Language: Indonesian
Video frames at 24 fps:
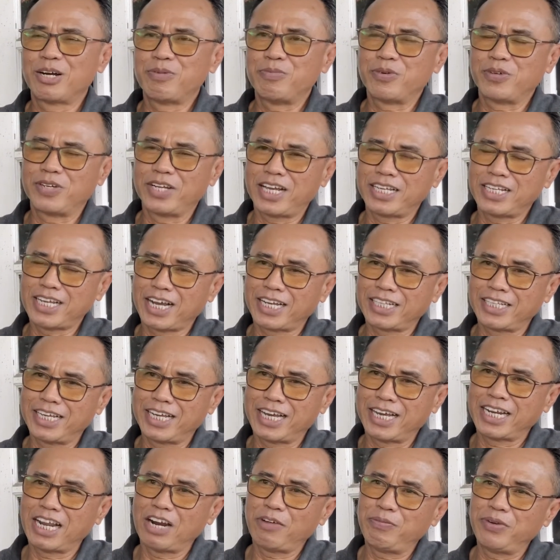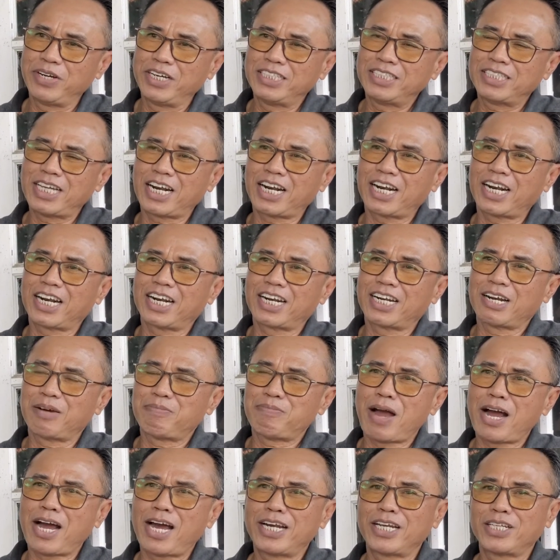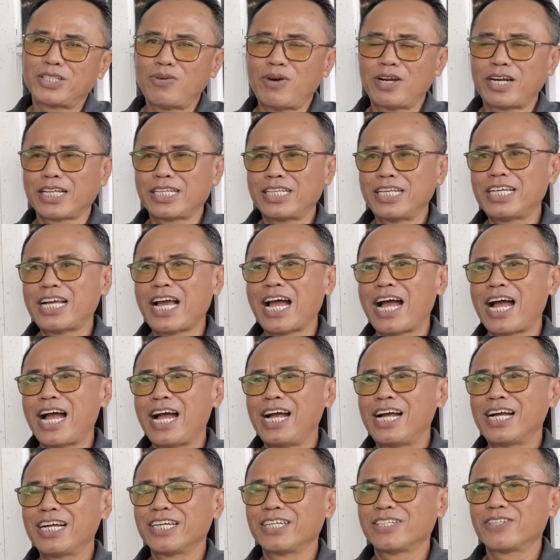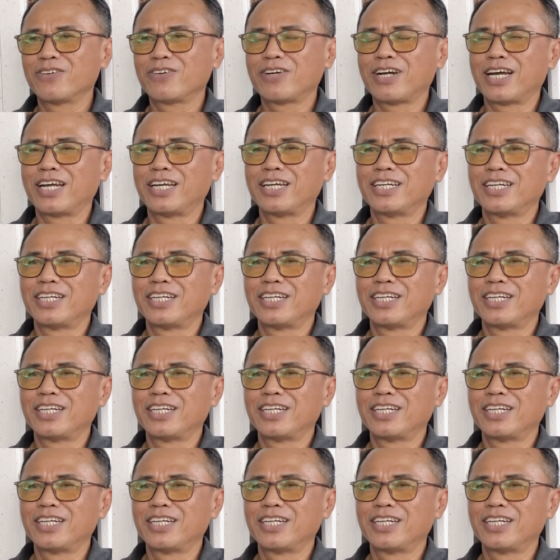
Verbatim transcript: kemudian yang ketiga adalah finisher pakan itu ada tiga gitu kan